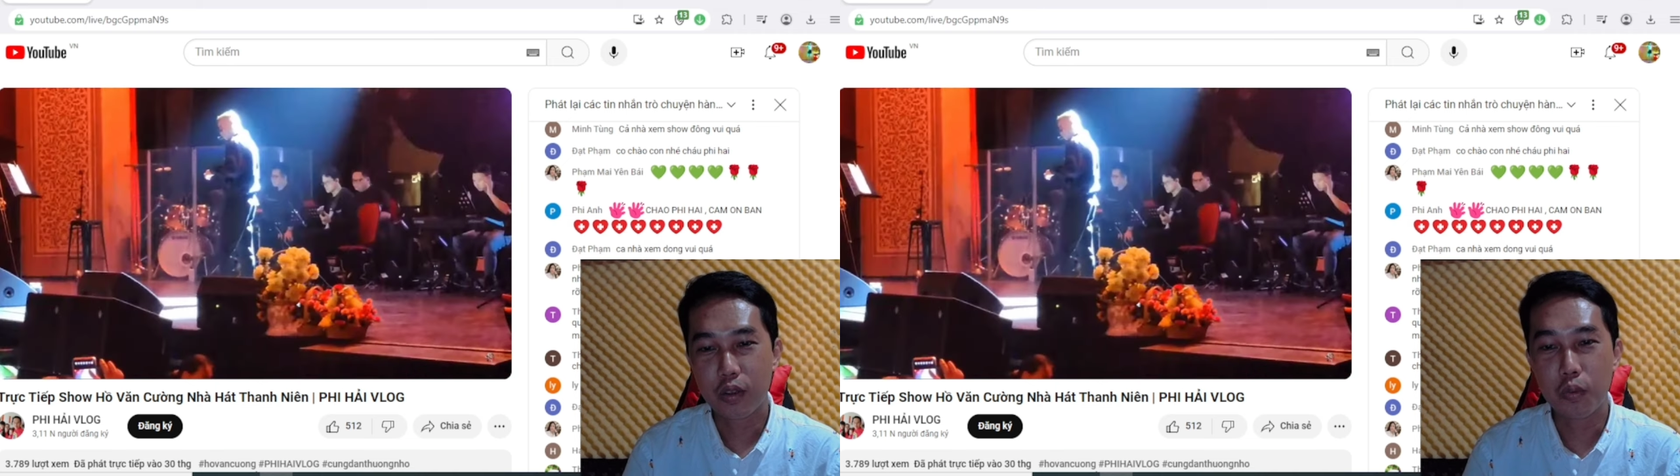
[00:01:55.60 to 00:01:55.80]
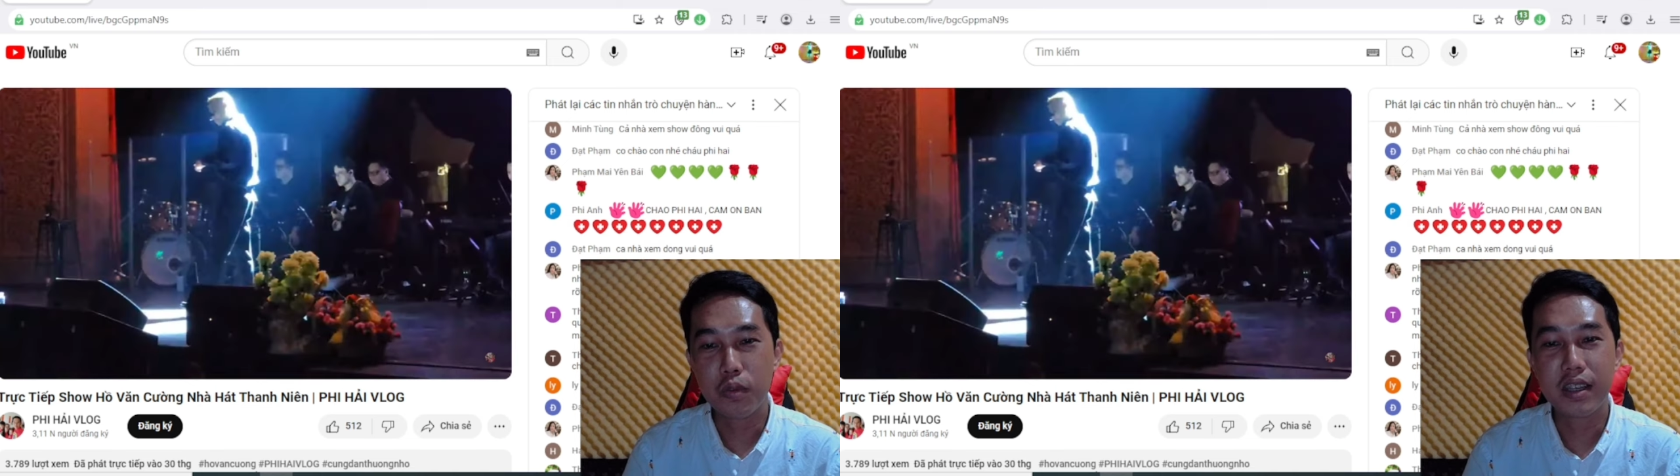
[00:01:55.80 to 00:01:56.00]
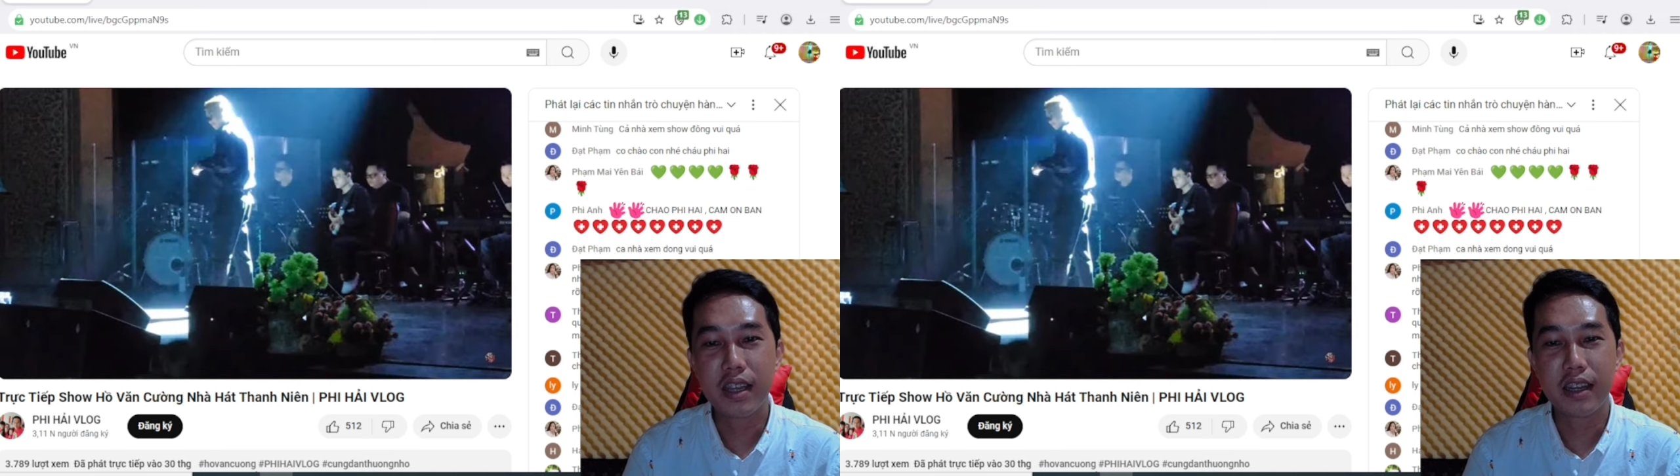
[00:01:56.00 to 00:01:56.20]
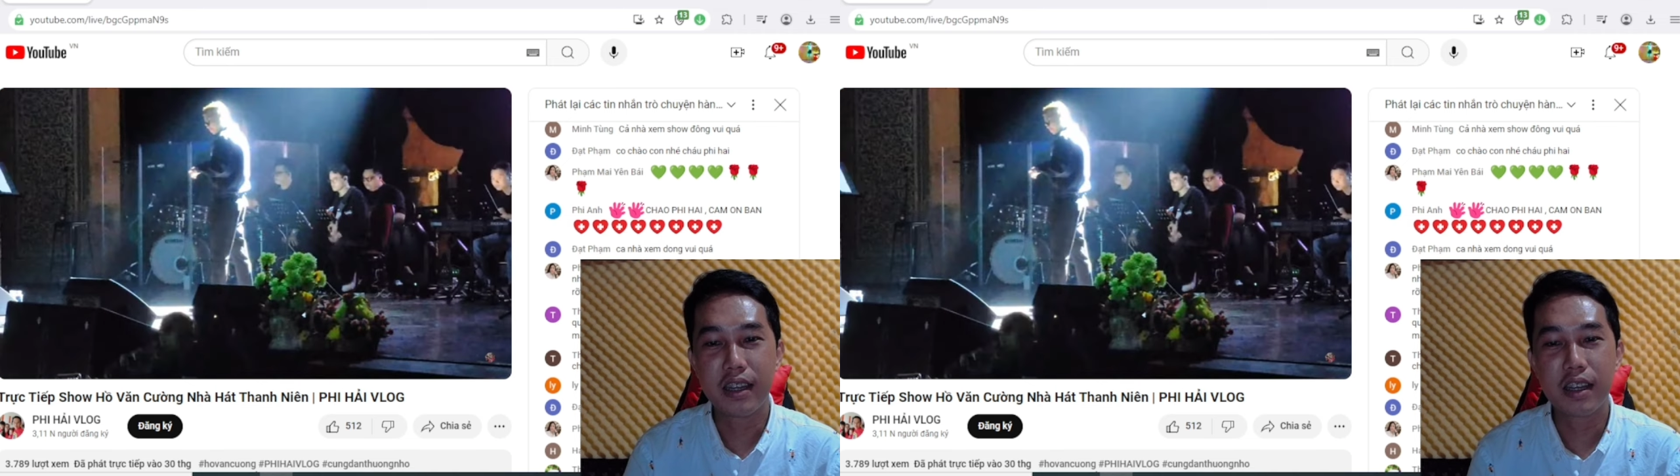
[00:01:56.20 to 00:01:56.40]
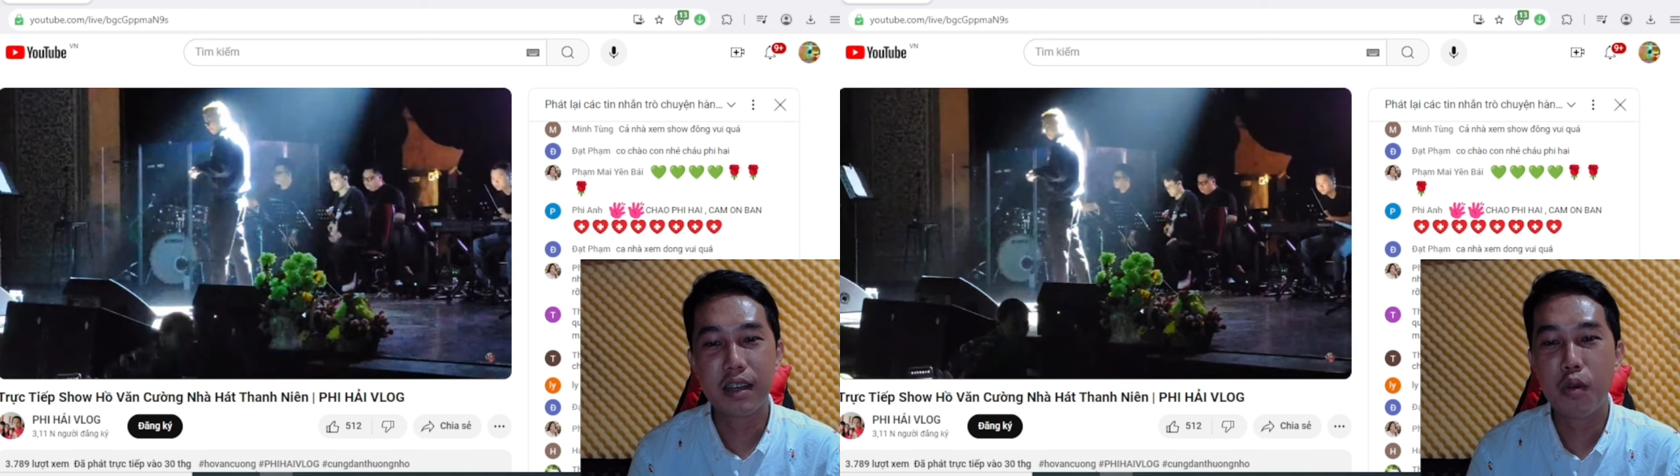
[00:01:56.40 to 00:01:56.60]
cũng như dành
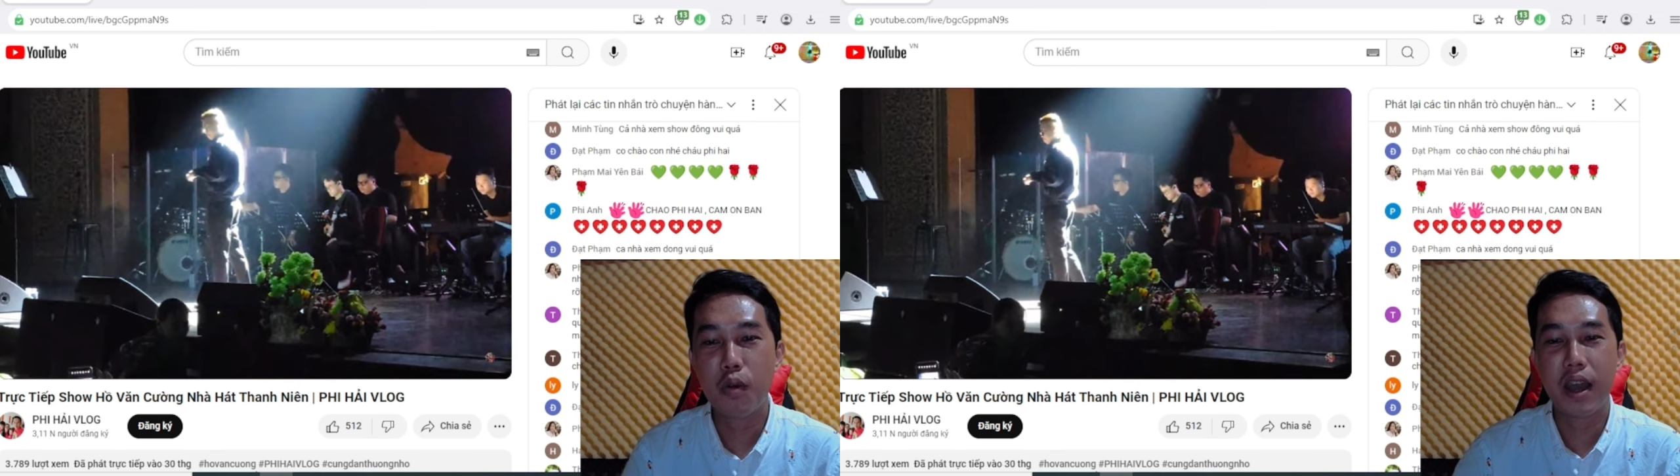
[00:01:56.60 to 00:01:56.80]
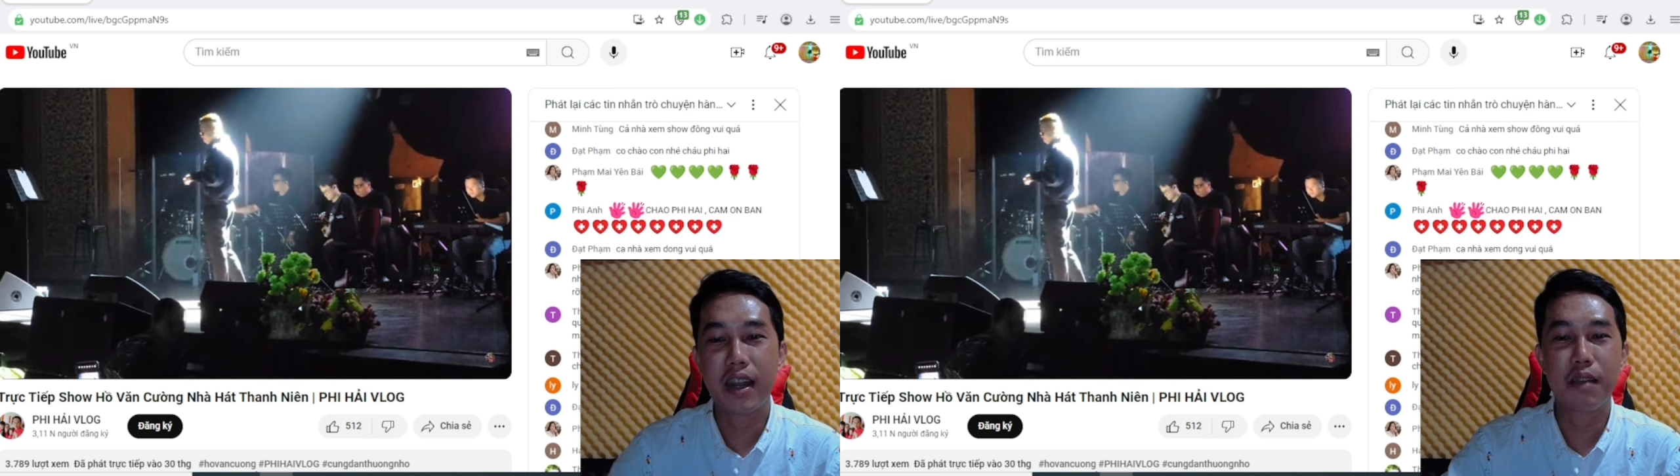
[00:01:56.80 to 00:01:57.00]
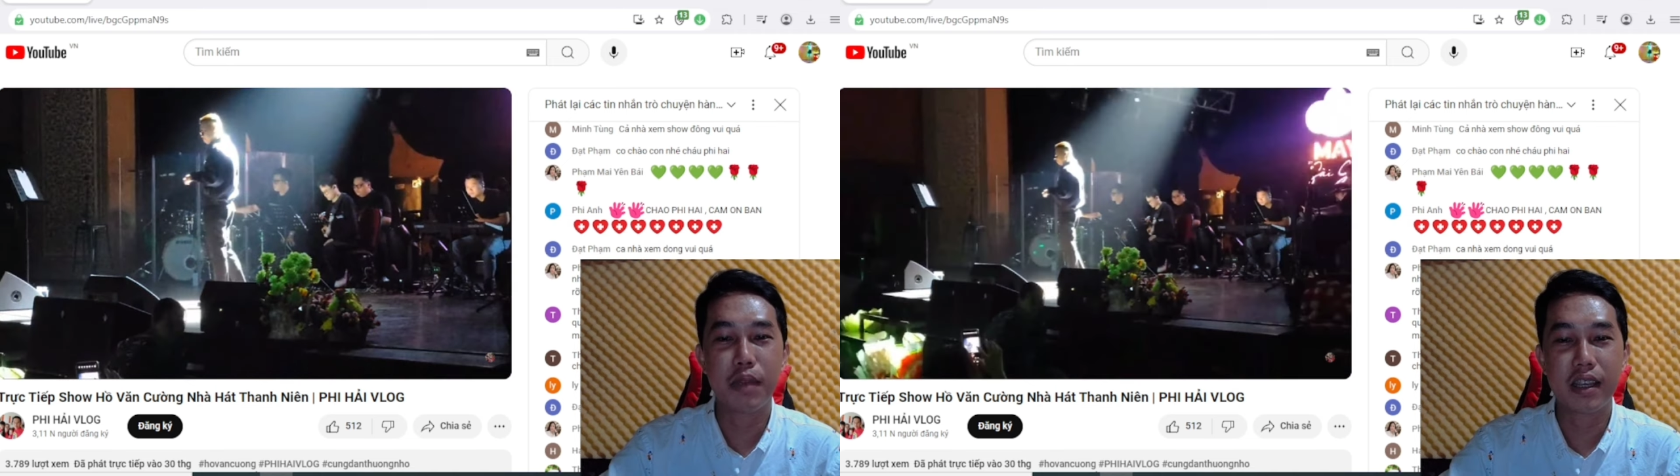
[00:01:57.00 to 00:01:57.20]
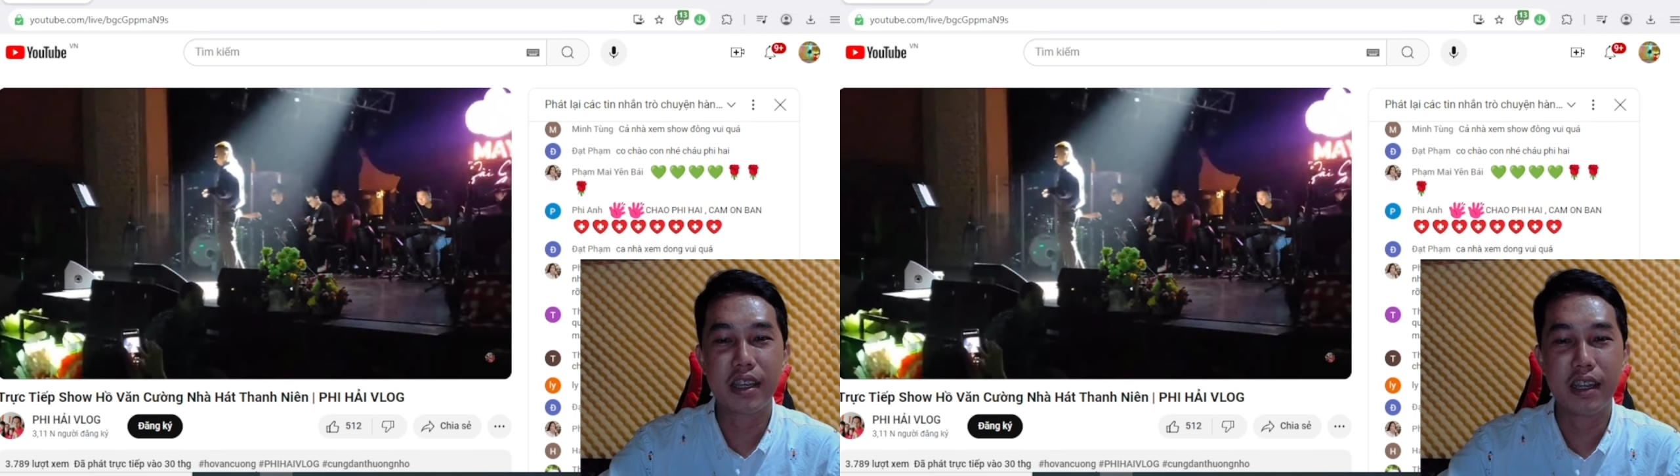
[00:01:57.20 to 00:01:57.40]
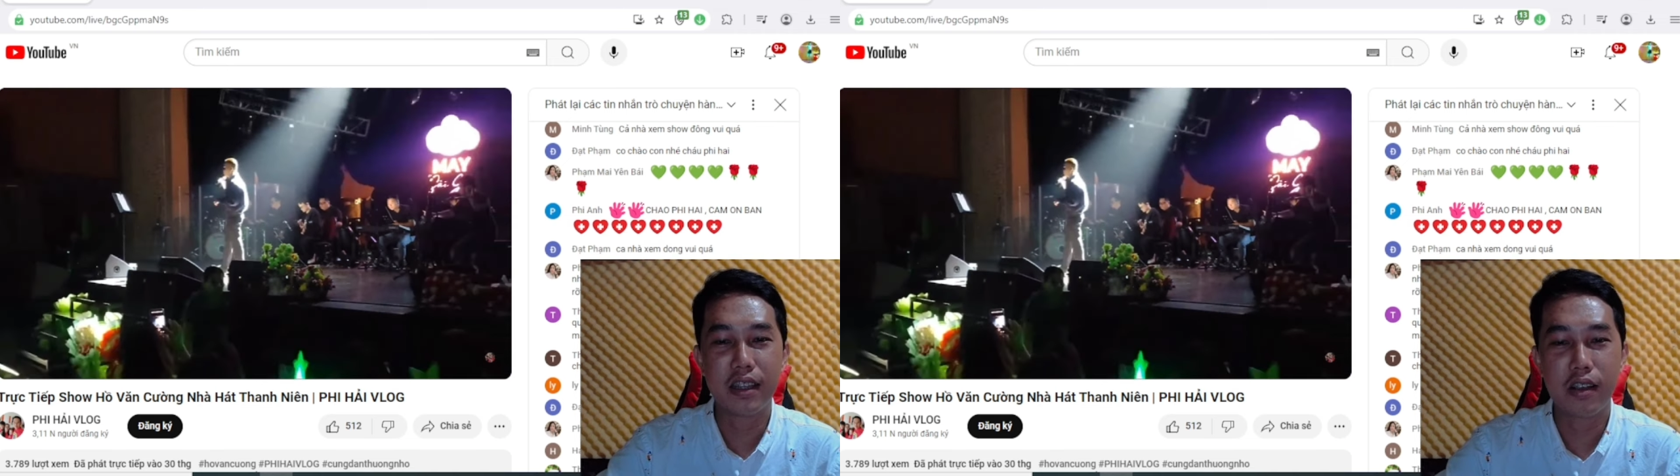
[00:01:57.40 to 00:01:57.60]
những cái bó hoa đặc biệt
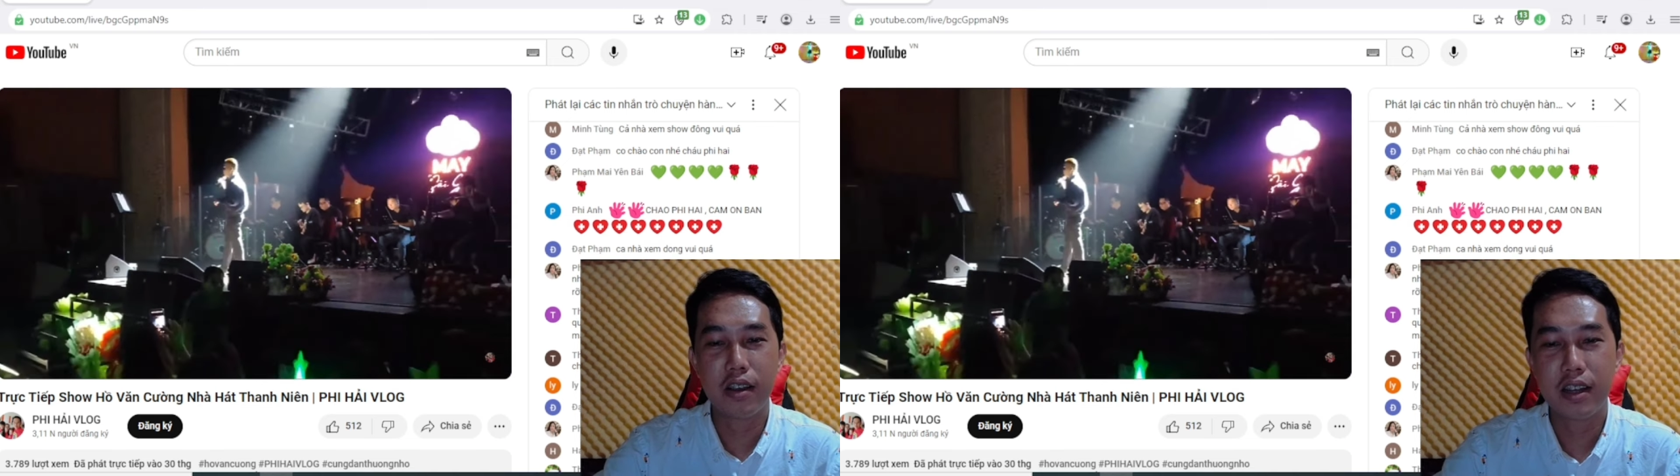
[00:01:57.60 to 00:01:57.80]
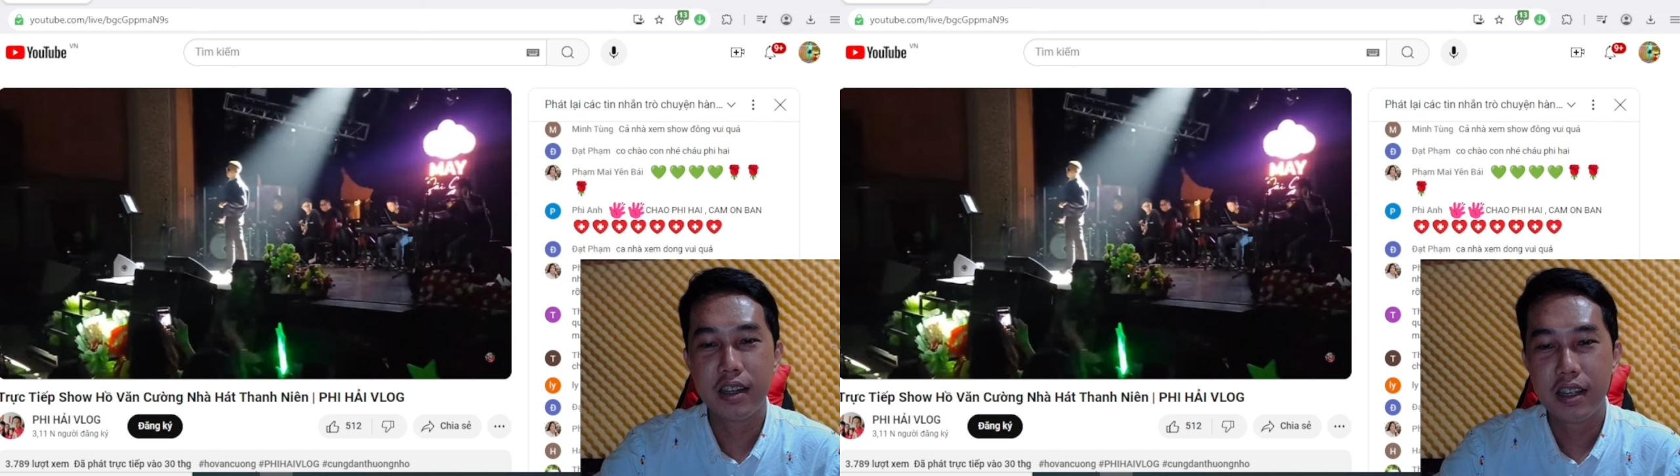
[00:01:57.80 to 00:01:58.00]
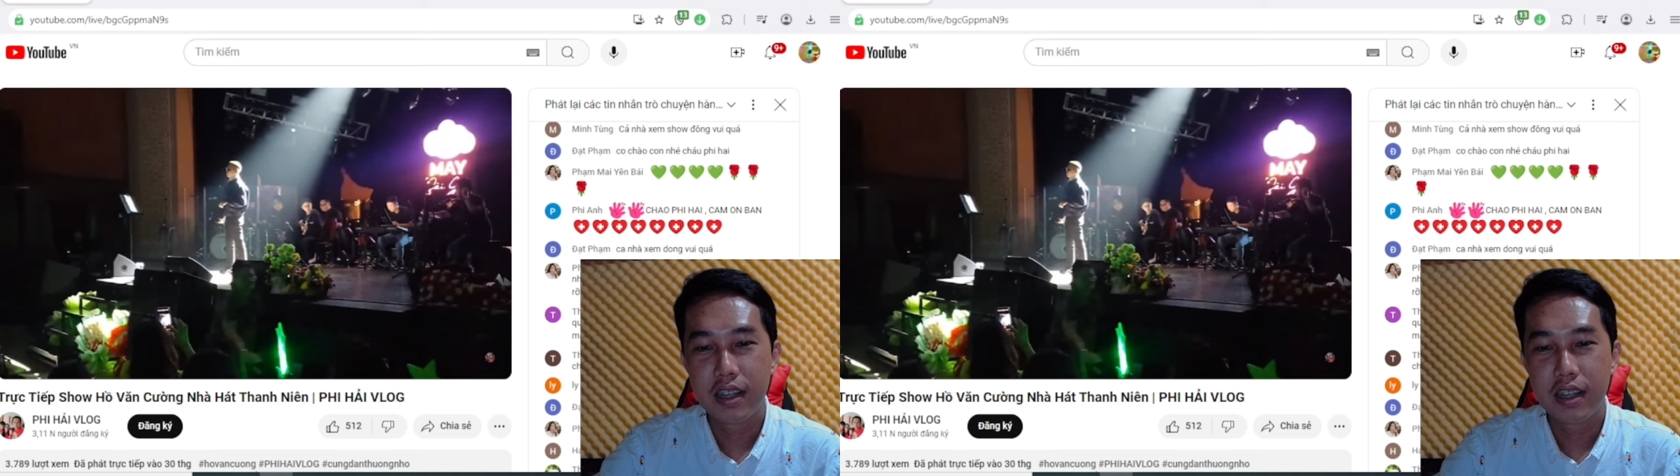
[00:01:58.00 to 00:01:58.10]
dành cho